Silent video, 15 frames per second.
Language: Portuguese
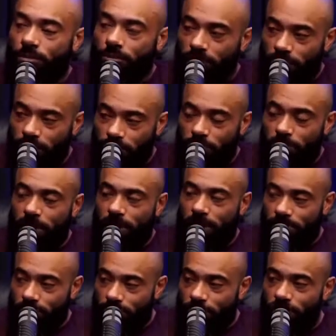de
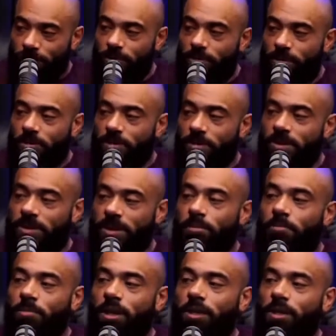peso sem
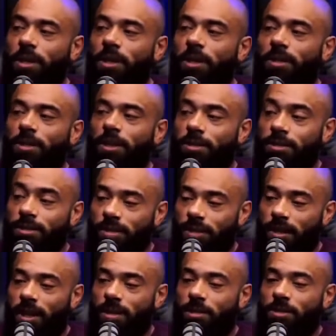perder a
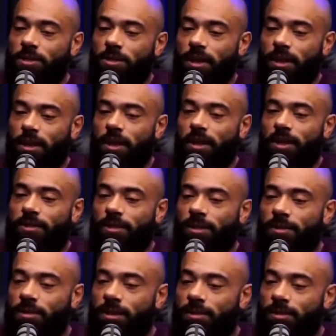densidade, que é aquela
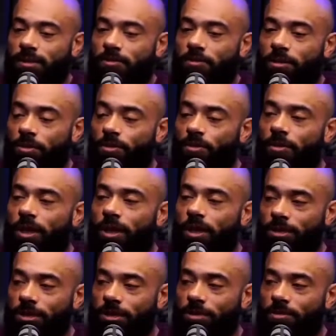sensação de
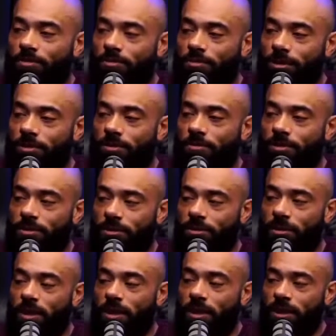dureza de um físico
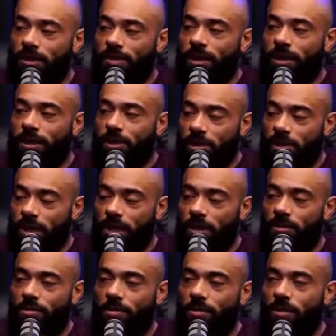estar
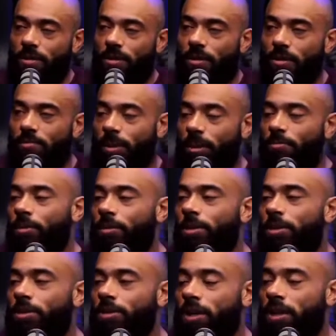cheio, para
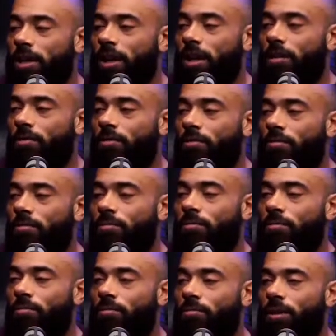poder chegar
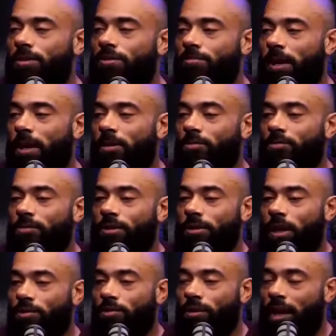com um aspecto
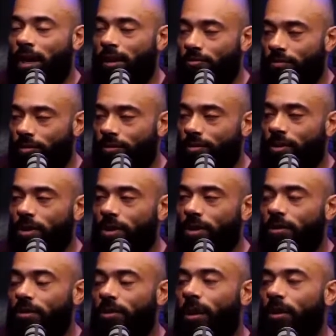saudável
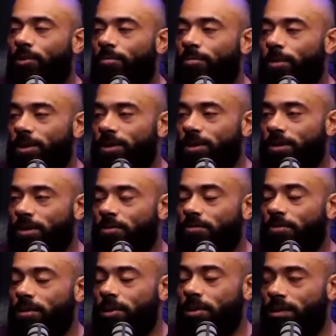na competição
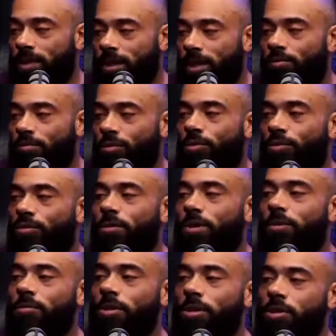que tem muito
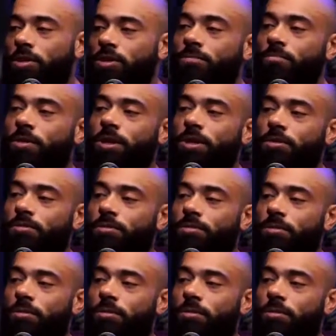limite de peso.